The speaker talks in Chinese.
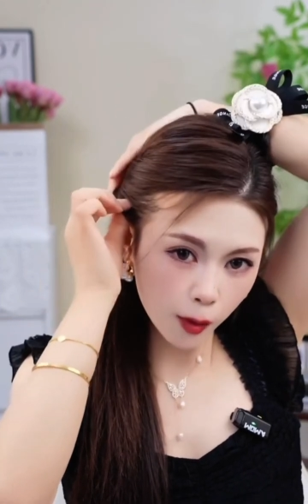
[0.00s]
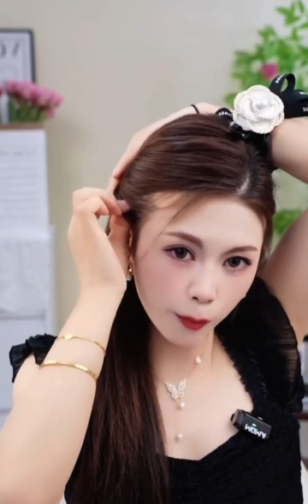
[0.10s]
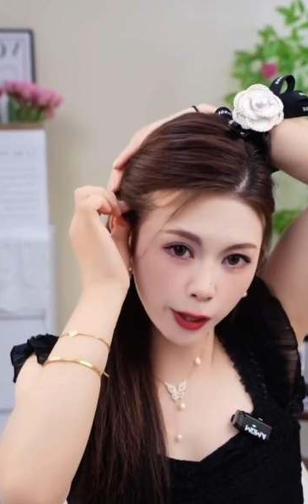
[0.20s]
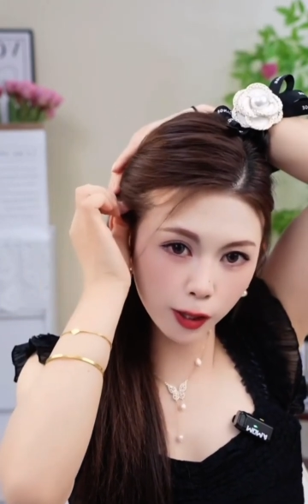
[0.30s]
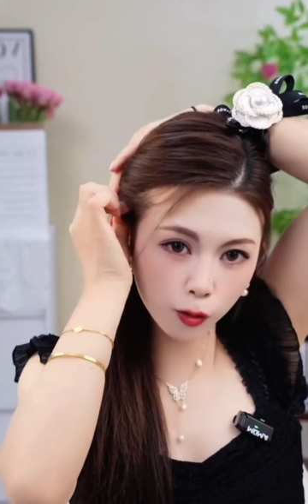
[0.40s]

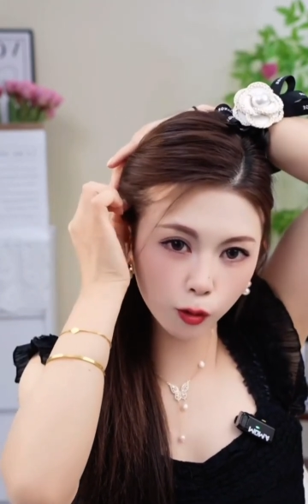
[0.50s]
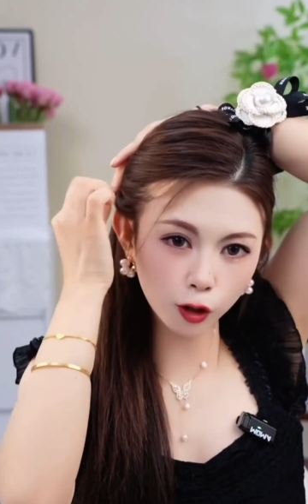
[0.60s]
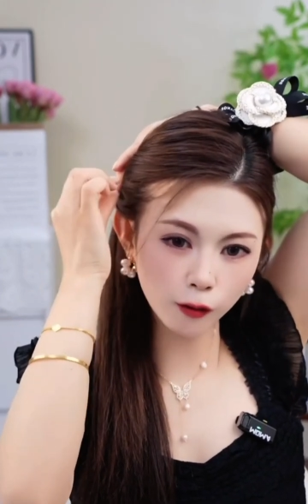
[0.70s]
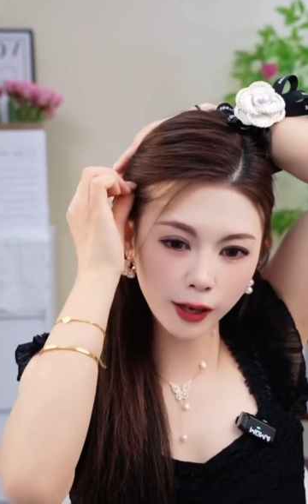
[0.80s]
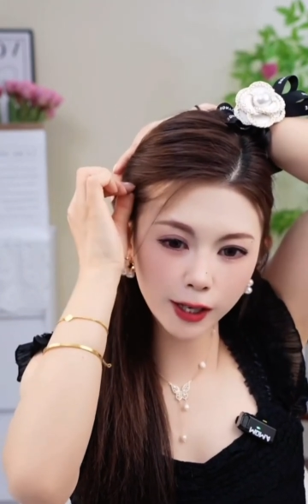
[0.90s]
每一股
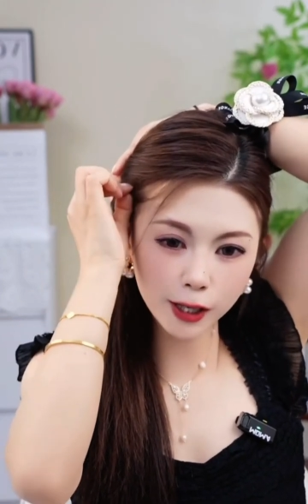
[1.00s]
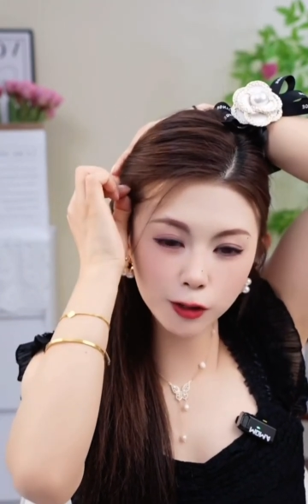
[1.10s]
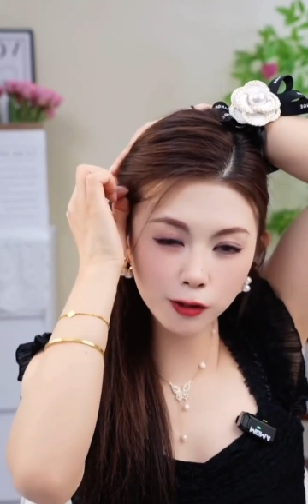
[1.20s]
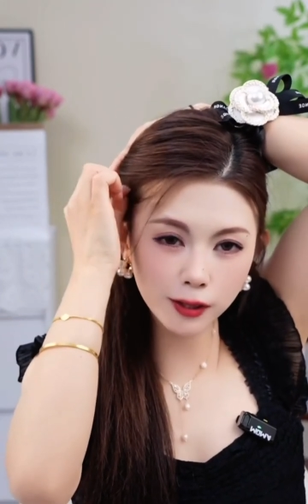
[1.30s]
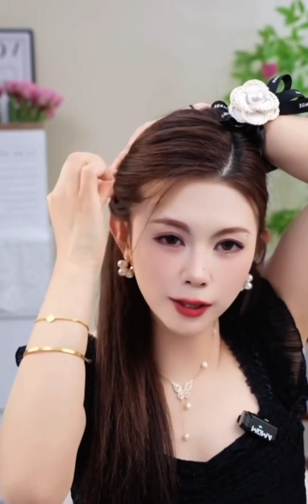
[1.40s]
头发根
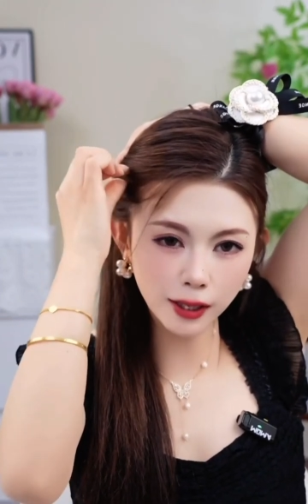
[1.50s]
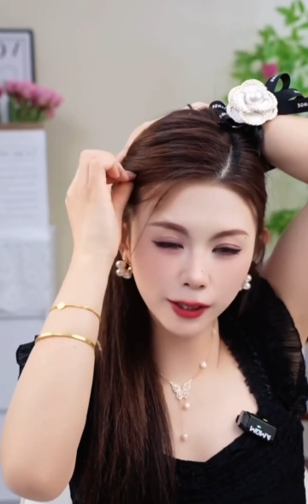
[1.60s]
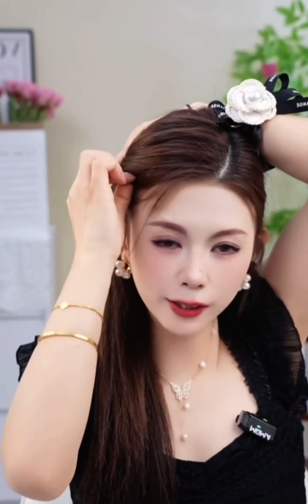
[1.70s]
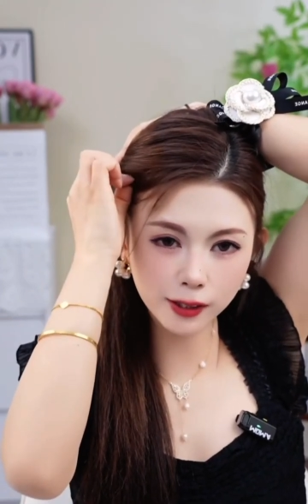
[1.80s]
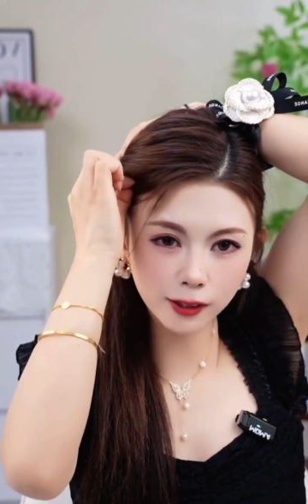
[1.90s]
据你的
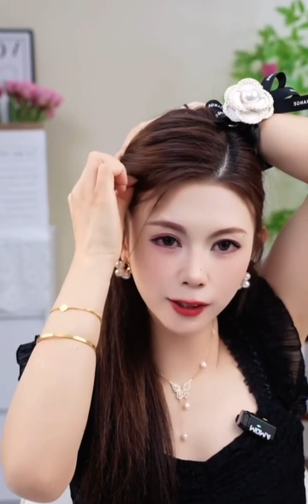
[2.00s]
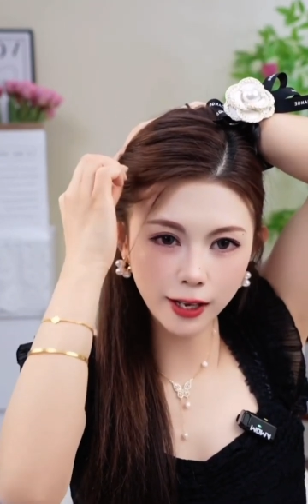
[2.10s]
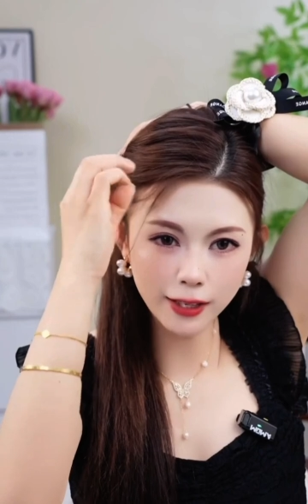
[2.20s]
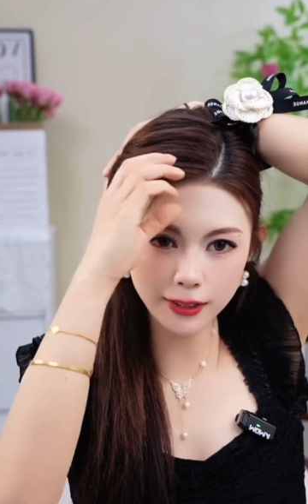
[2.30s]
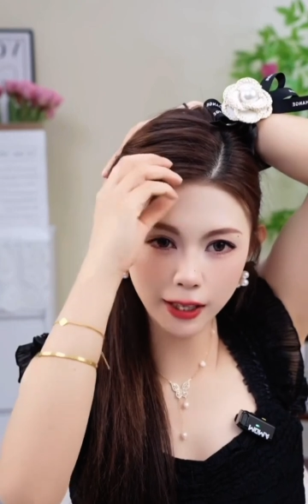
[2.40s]
那个
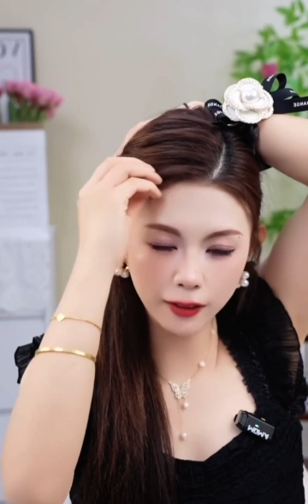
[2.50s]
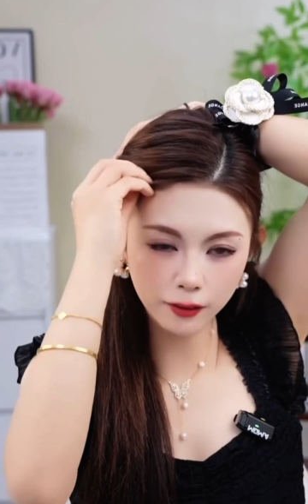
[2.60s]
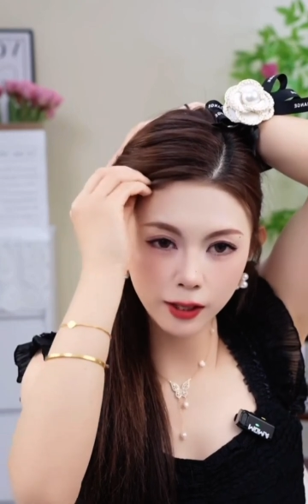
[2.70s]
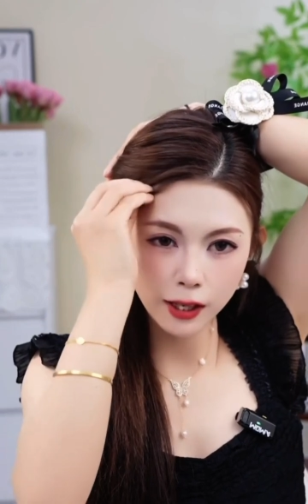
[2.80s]
脸型，